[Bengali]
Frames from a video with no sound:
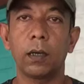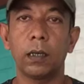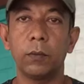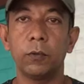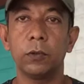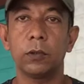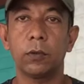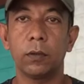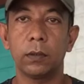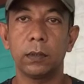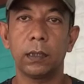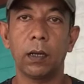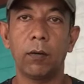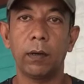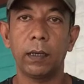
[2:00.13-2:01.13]
টাকা ডিপোজিট
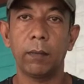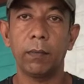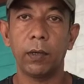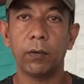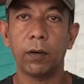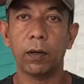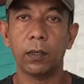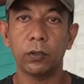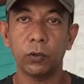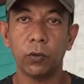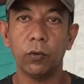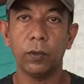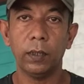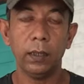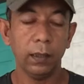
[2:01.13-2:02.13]
করেছি কারণ এটা বের করাটা
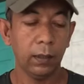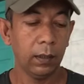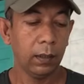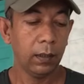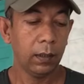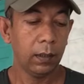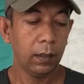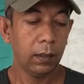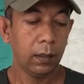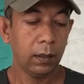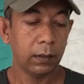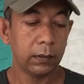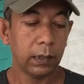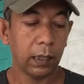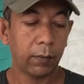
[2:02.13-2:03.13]
জরুরি
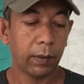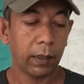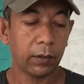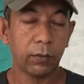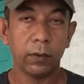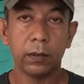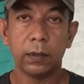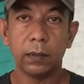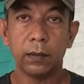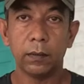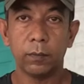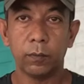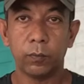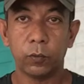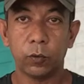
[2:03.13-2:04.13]
যে আমার আসলে
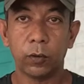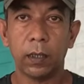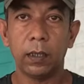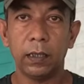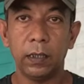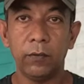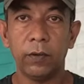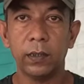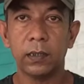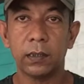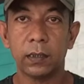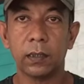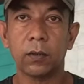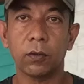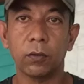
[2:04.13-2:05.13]
টোটাল
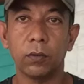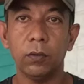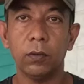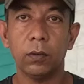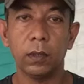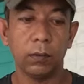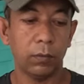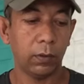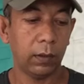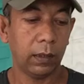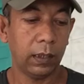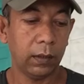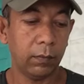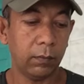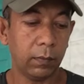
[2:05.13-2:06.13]
ইনভেস্টটা কত এবং
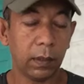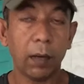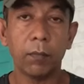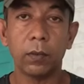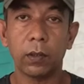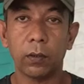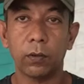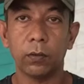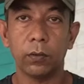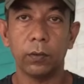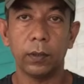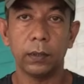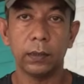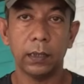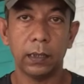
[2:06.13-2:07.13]
ইনকামটা কত
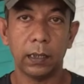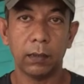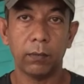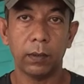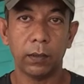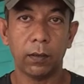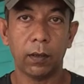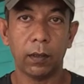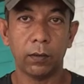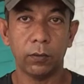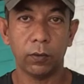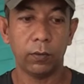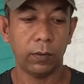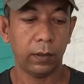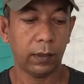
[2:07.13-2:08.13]
হয়েছে এটা বের করাটা
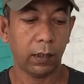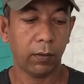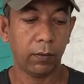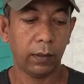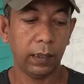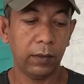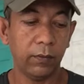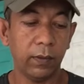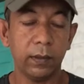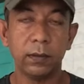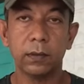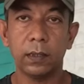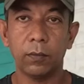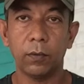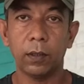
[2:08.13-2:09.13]
জরুরি কারণ
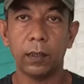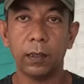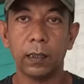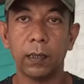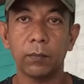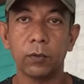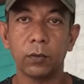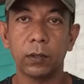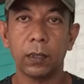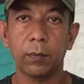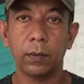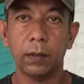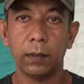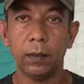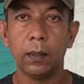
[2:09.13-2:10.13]
ইনভেস্ট এবং ইনকাম যদি
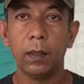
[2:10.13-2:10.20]
আমি